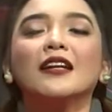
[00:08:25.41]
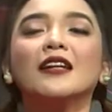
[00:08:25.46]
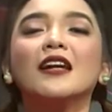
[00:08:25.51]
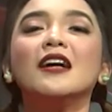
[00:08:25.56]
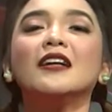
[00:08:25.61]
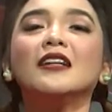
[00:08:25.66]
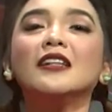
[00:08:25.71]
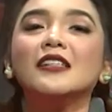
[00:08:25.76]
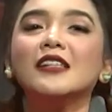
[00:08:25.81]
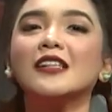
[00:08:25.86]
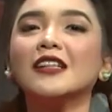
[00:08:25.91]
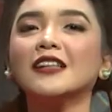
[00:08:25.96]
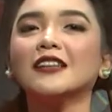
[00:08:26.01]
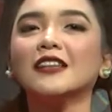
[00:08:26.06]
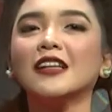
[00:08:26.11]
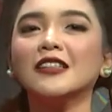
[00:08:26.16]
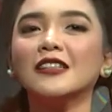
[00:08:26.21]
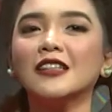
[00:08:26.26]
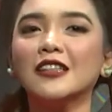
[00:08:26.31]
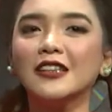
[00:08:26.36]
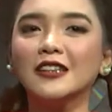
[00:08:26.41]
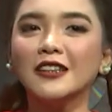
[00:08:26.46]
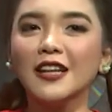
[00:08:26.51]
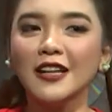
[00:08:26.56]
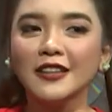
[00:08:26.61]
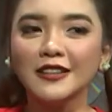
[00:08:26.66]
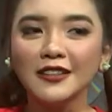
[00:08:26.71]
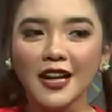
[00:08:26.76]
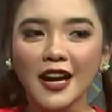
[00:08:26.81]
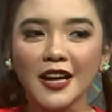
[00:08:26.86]
dari
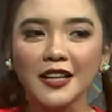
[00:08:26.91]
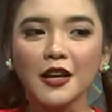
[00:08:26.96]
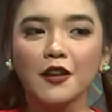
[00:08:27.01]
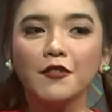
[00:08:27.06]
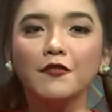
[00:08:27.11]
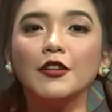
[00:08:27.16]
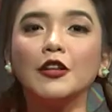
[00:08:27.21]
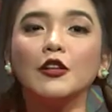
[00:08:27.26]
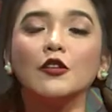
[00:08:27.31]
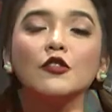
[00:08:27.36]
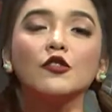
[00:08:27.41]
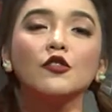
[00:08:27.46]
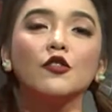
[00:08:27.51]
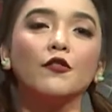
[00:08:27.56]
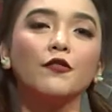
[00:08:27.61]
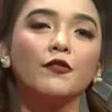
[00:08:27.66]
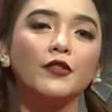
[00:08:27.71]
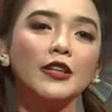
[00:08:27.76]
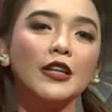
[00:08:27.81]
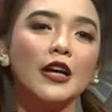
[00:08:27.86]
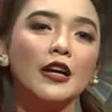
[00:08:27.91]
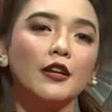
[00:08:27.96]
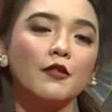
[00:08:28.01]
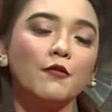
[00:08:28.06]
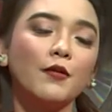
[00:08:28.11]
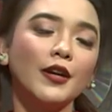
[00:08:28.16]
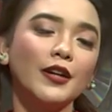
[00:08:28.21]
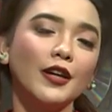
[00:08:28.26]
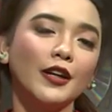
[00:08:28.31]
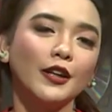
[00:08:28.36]
cerita-ceritanya dan filosofi
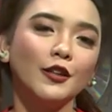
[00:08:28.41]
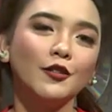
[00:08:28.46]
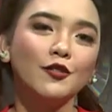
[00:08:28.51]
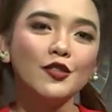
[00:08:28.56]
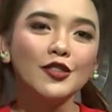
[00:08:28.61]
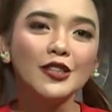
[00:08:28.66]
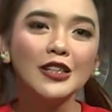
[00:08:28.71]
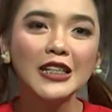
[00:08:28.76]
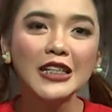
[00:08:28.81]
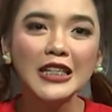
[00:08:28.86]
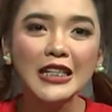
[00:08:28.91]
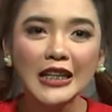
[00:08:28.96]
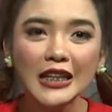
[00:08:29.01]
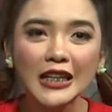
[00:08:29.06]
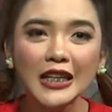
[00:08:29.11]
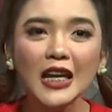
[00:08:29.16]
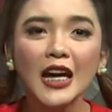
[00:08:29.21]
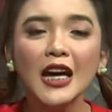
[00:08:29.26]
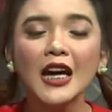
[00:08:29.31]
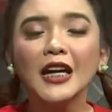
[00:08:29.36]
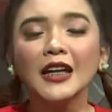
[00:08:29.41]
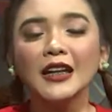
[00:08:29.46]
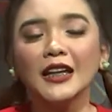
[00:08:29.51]
dari wayang itu sendiri